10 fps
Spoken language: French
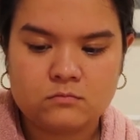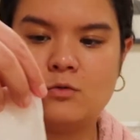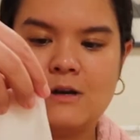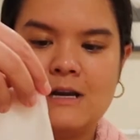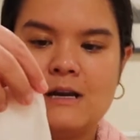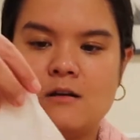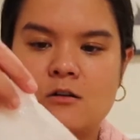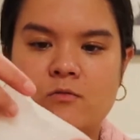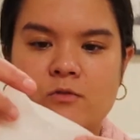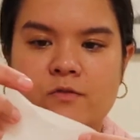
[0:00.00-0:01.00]
Ouh là là,
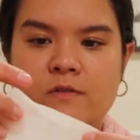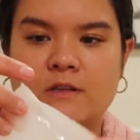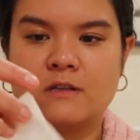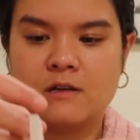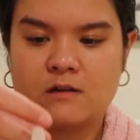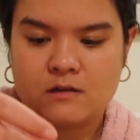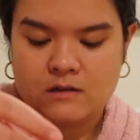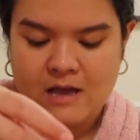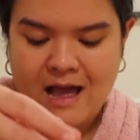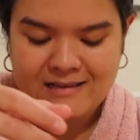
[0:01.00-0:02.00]
comment je fais ça
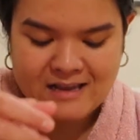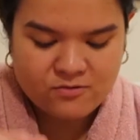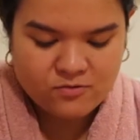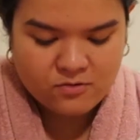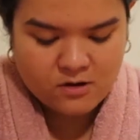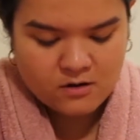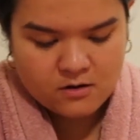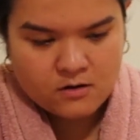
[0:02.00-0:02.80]
ah, ça coule